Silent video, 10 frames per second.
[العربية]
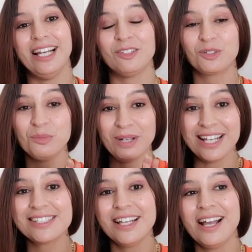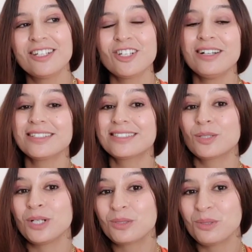عندكم معاه شي حاجه
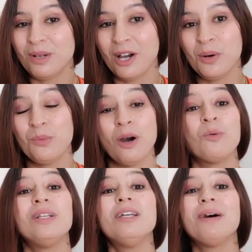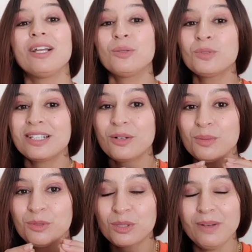تواصلوا معاه هو واللي بغى يدوز لي
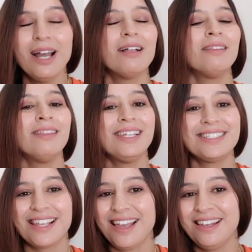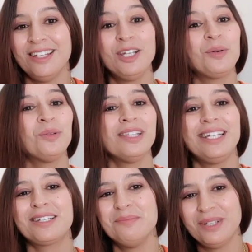كوموند معاه الله يسهل عليه والله
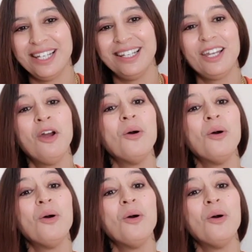يكمل عليه